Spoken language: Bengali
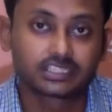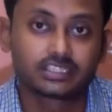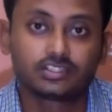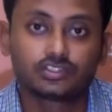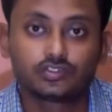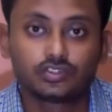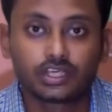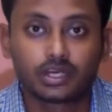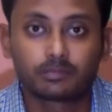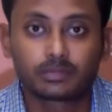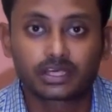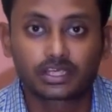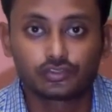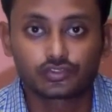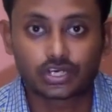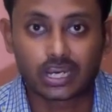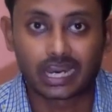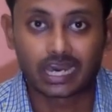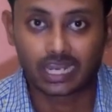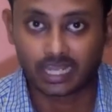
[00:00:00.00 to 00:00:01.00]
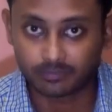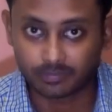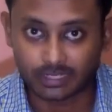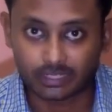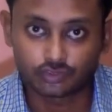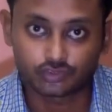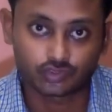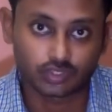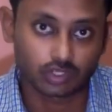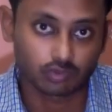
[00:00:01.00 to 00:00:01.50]
সাথে যদি আমরা কিছু আলাপ
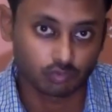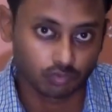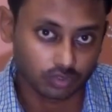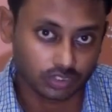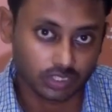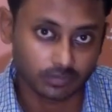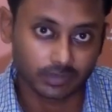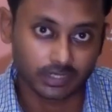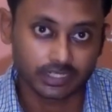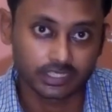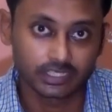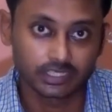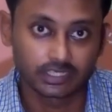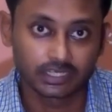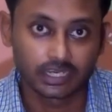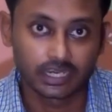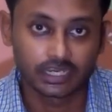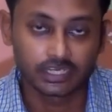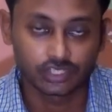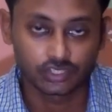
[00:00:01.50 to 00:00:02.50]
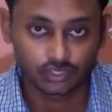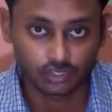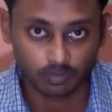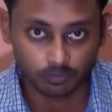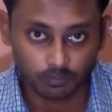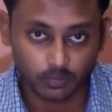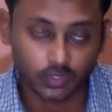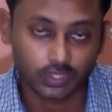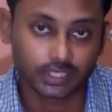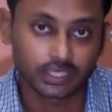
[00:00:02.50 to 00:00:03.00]
আলোচনা করতে পারি এই
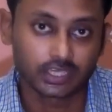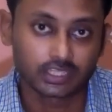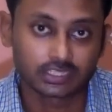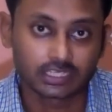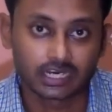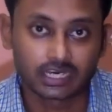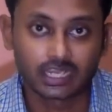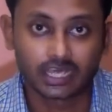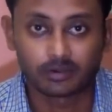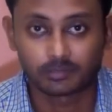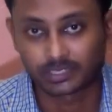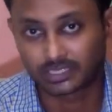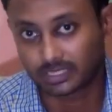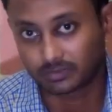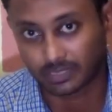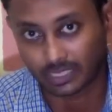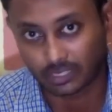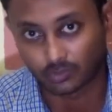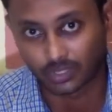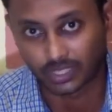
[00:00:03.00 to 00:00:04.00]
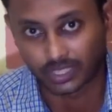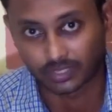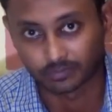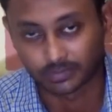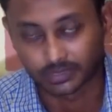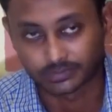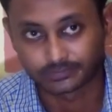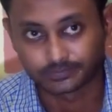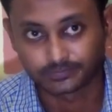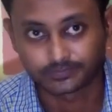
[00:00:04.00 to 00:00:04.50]
সম্পর্কে তাহলে আমাদের ভালো লাগবে